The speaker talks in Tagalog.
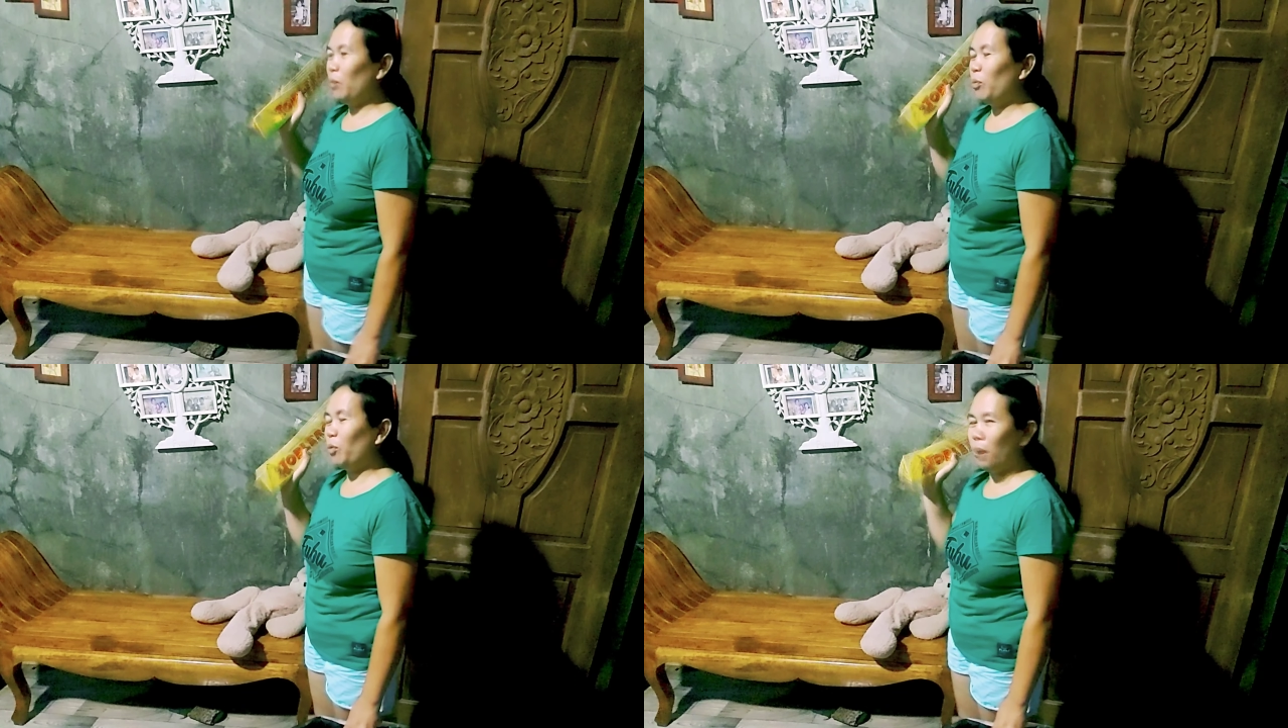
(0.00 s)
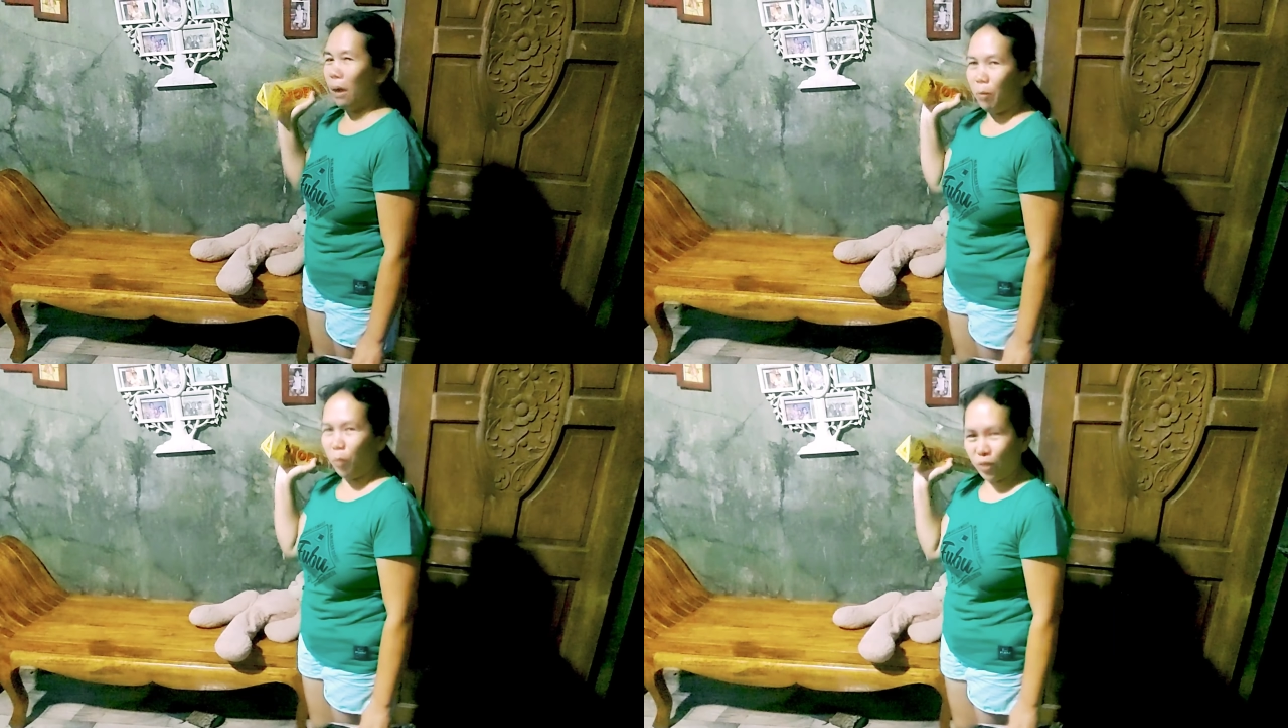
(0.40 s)
po mo
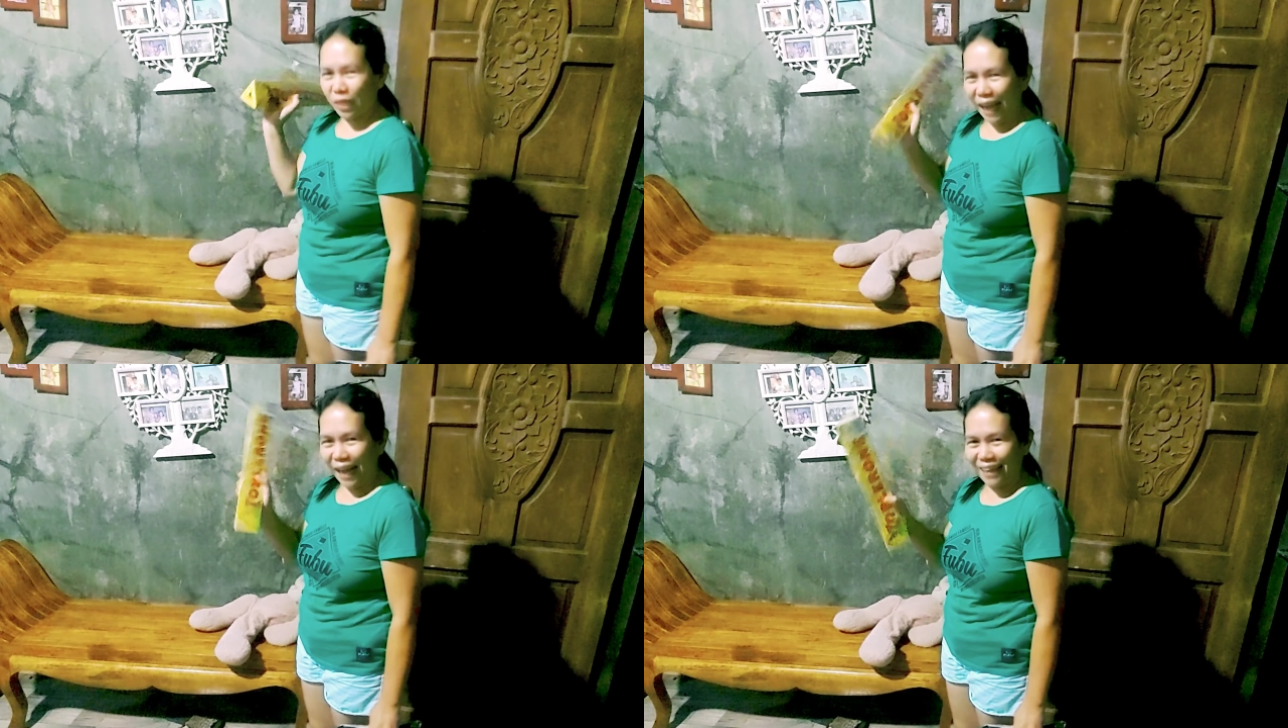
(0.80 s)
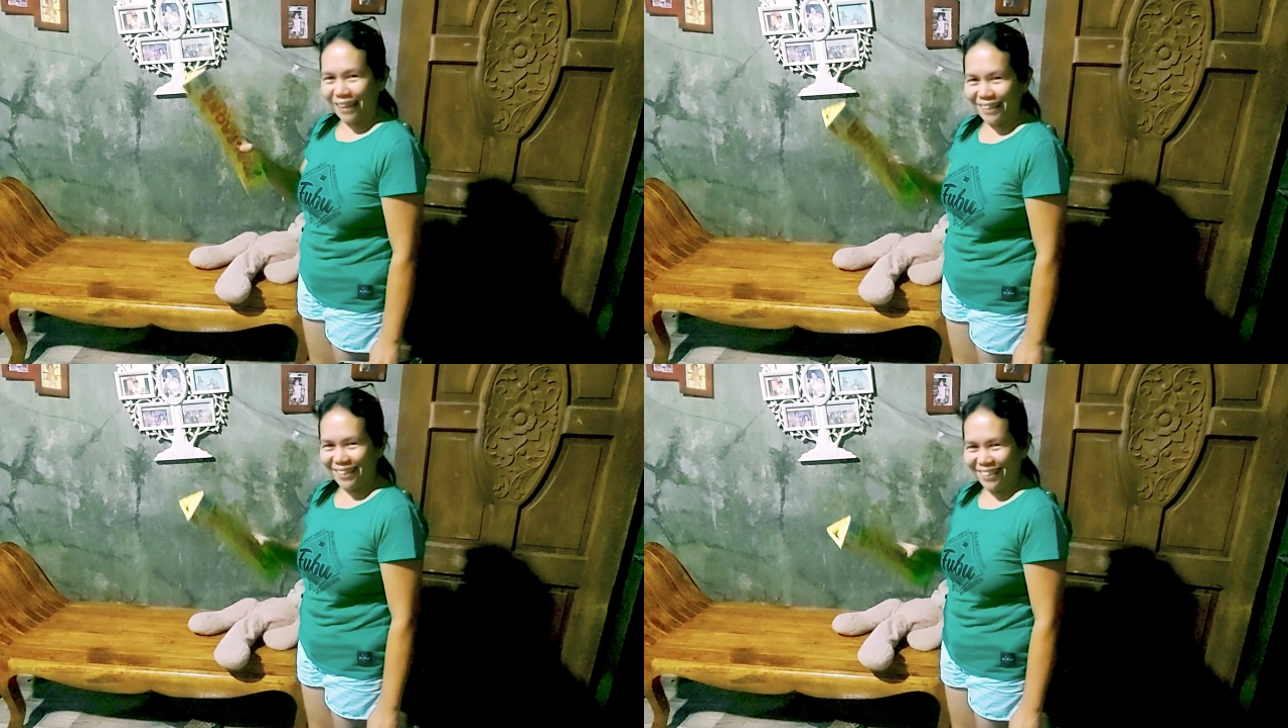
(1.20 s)
mga buutan.
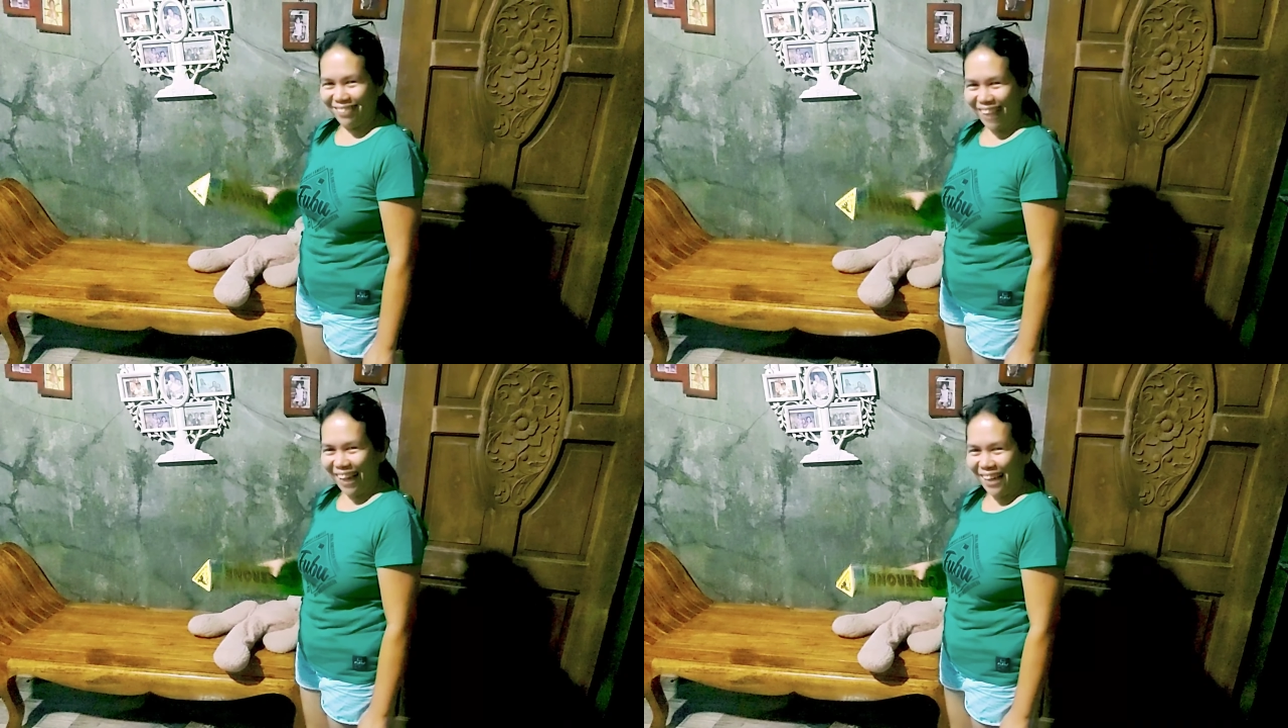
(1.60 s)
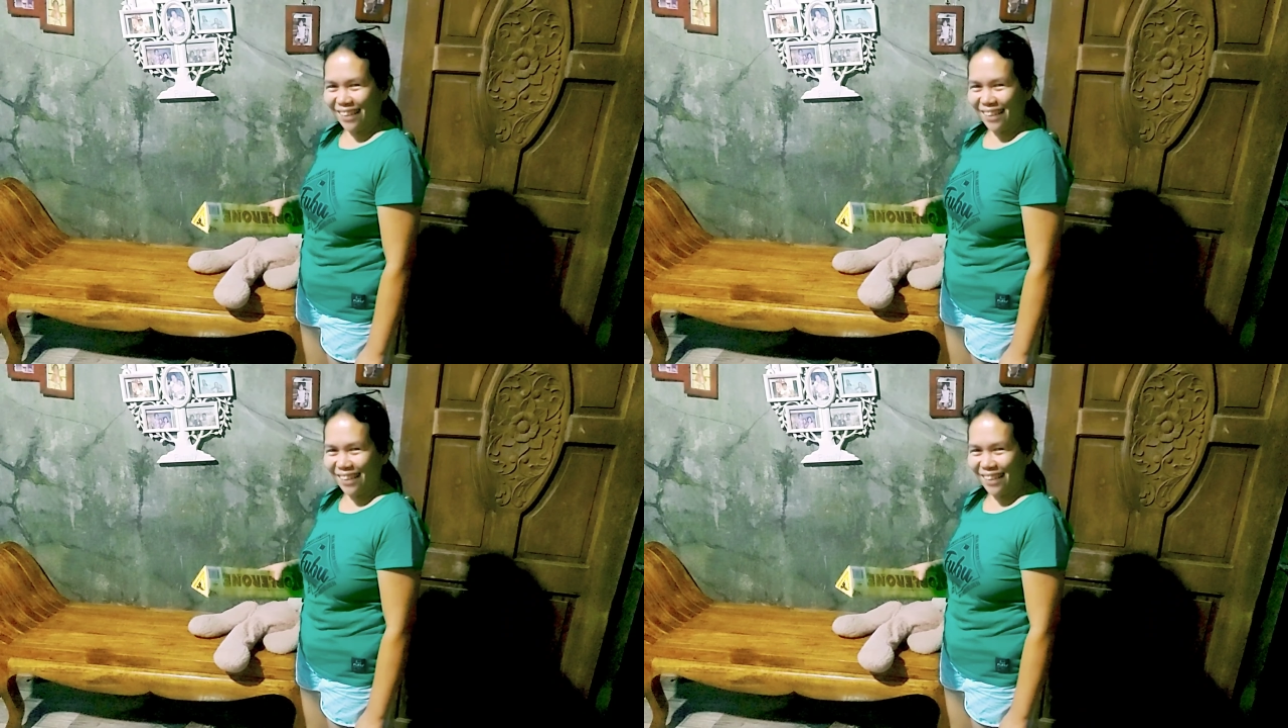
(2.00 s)
ba? Diba?